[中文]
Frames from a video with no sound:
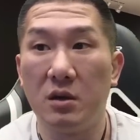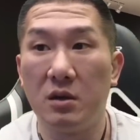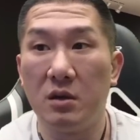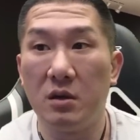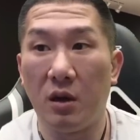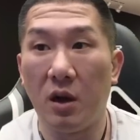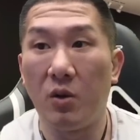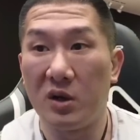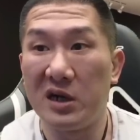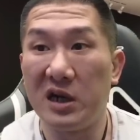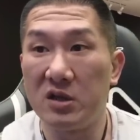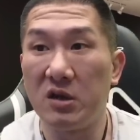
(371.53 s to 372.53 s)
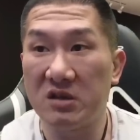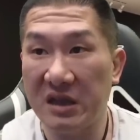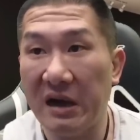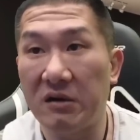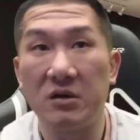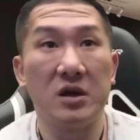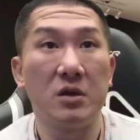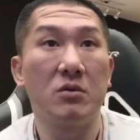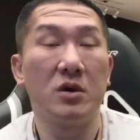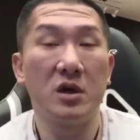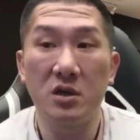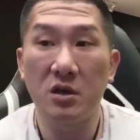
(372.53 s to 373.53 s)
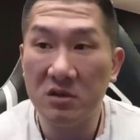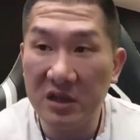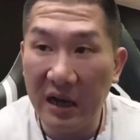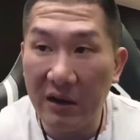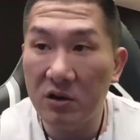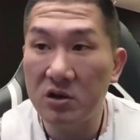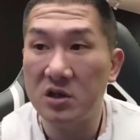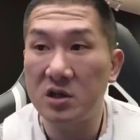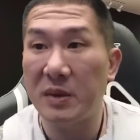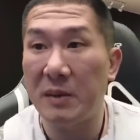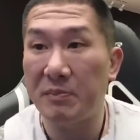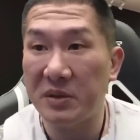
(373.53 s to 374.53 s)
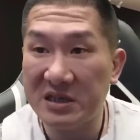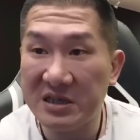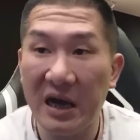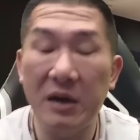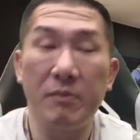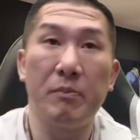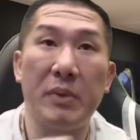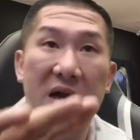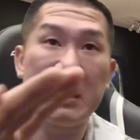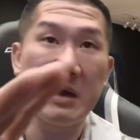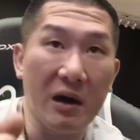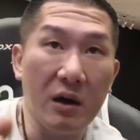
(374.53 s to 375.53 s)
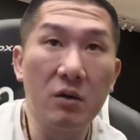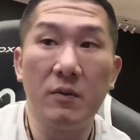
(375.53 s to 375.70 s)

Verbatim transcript: 哦，我人都到了，我人都到了，就是把比赛办好，